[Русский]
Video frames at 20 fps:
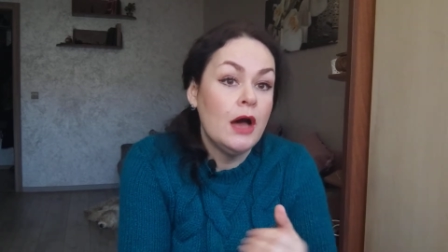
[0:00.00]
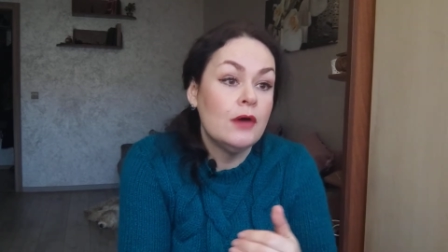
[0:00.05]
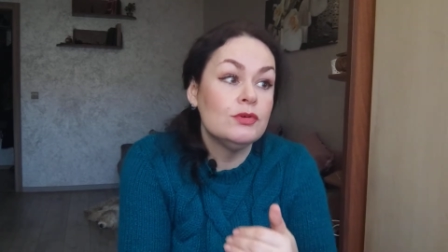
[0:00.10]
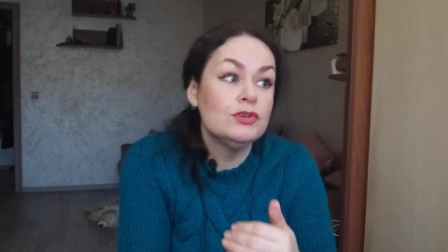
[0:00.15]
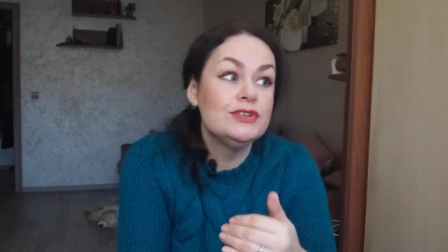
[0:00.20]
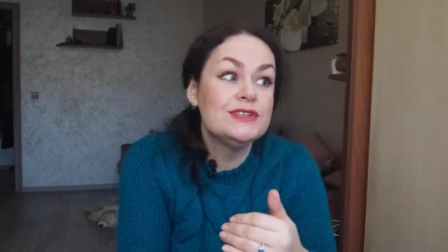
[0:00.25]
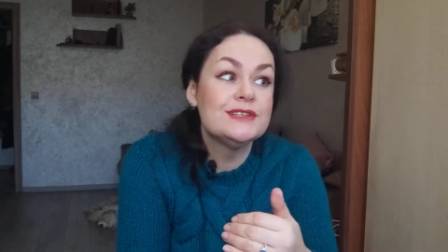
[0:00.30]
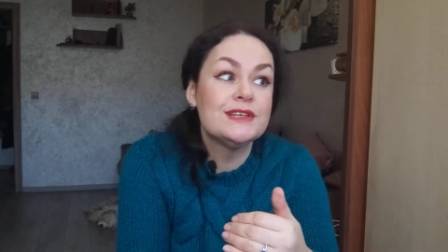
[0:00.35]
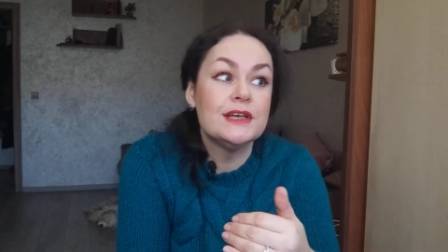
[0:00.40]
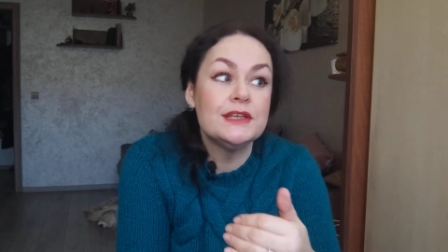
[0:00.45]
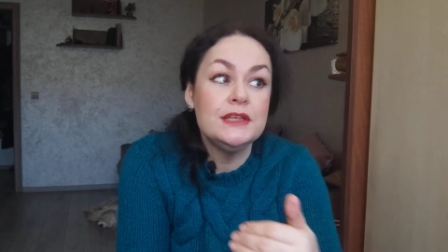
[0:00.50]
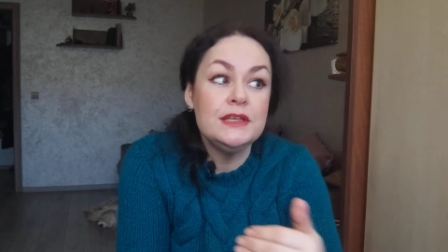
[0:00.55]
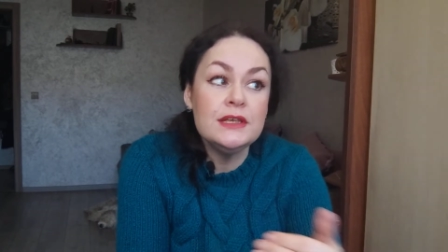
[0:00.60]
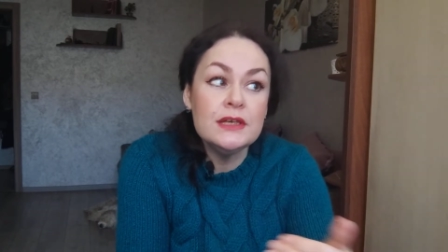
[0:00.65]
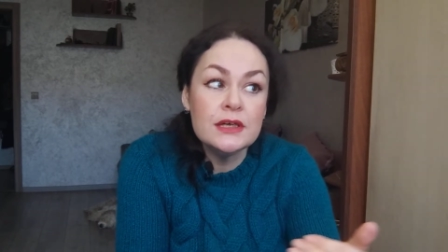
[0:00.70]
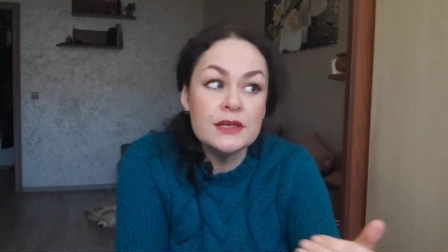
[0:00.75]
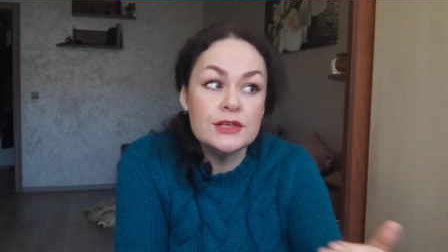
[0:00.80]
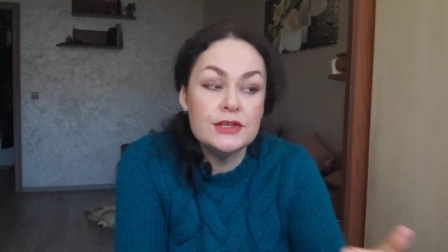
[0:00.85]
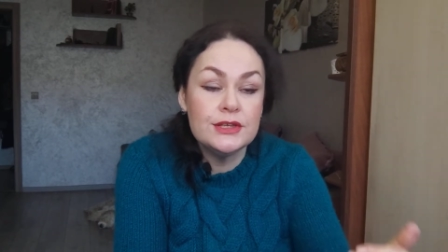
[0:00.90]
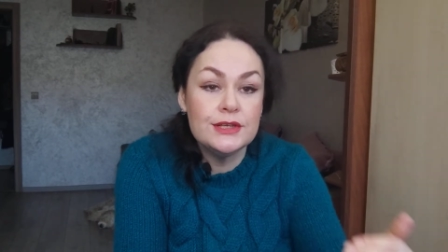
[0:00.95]
Вот
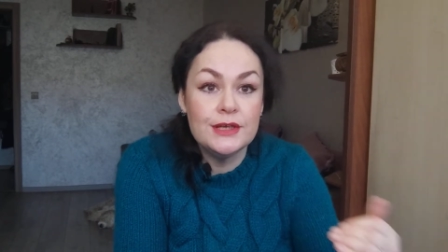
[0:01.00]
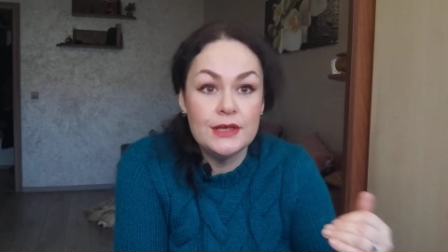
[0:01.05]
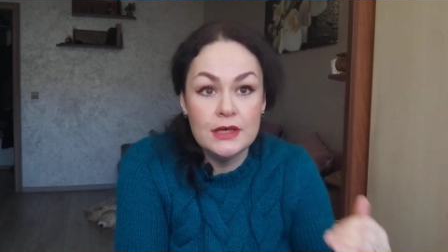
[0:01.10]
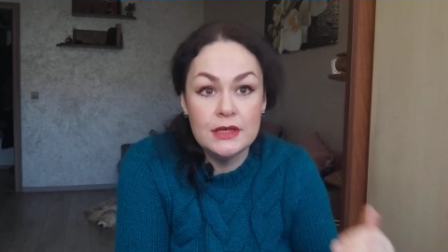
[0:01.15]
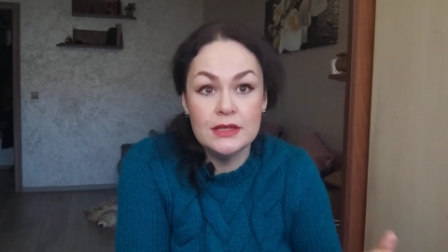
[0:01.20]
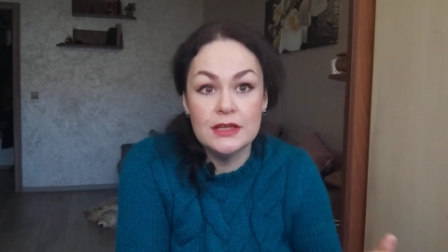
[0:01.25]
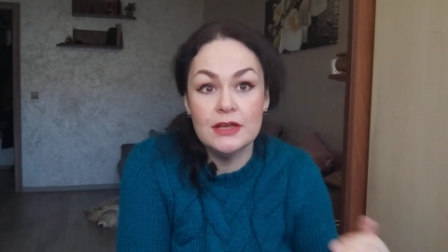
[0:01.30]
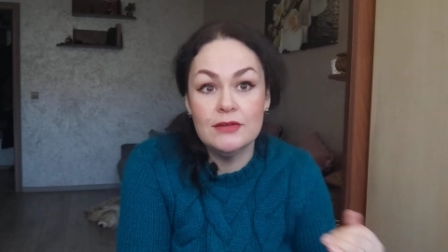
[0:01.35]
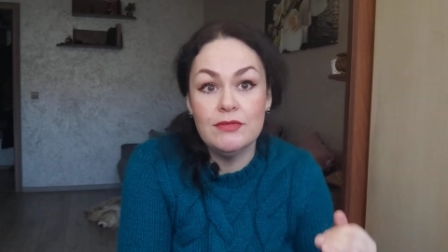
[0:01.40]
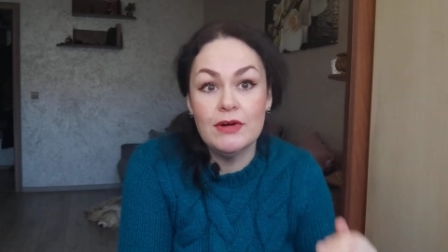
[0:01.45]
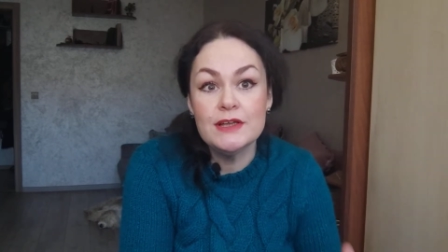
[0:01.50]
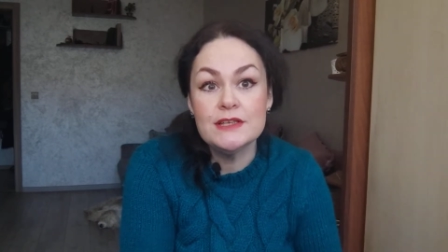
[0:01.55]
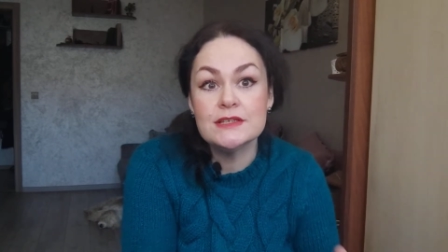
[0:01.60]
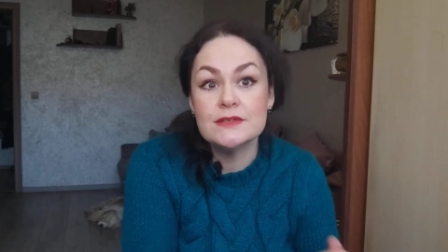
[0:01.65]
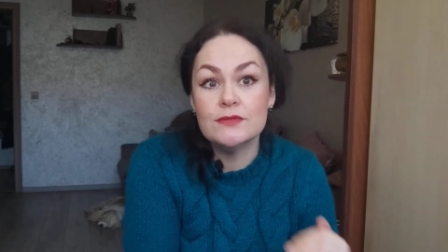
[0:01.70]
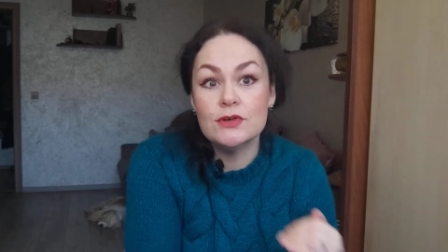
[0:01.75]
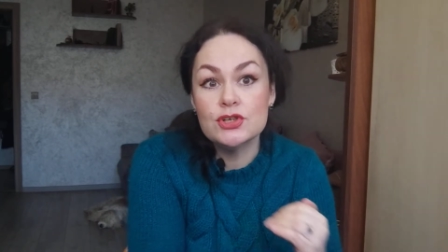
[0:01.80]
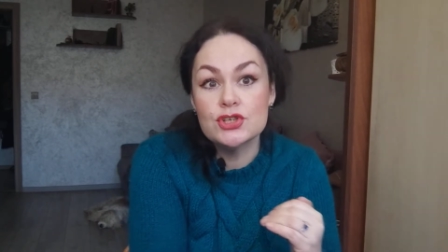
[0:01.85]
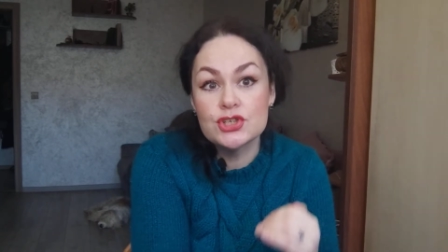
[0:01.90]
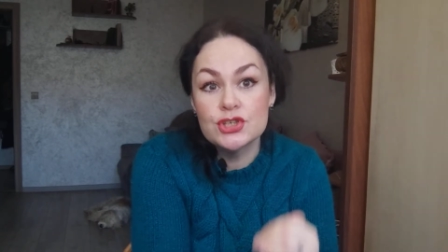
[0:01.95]
какие критерии для
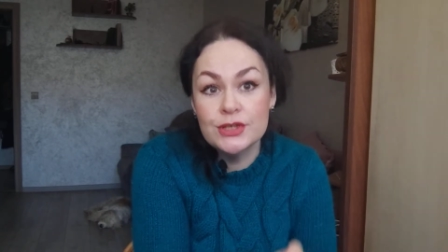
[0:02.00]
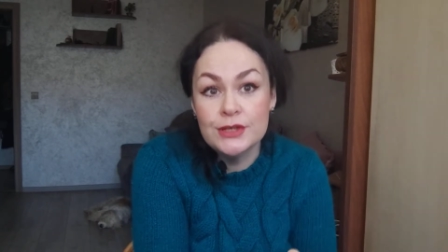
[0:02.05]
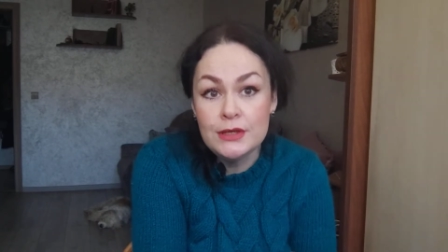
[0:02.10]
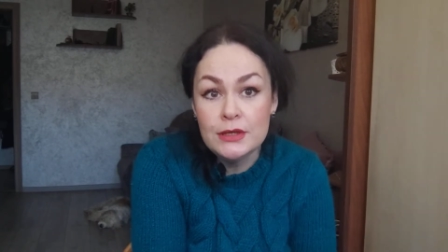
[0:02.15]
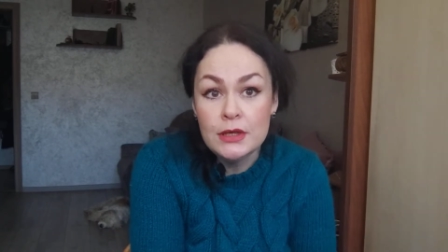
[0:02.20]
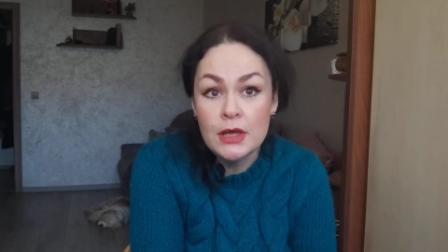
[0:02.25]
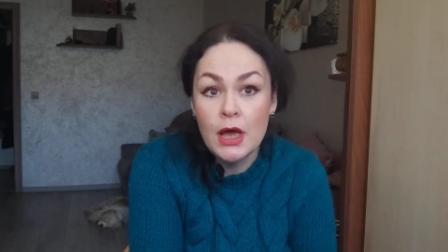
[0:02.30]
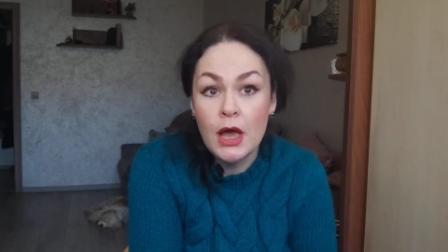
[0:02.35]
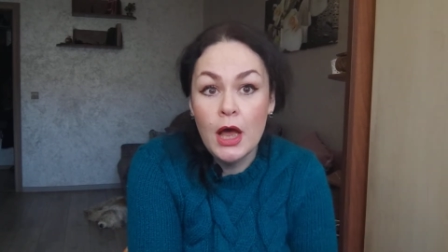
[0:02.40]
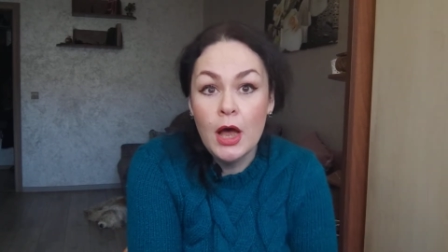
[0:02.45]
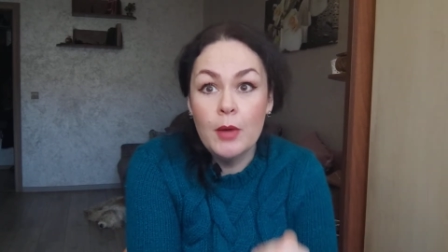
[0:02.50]
вас важны,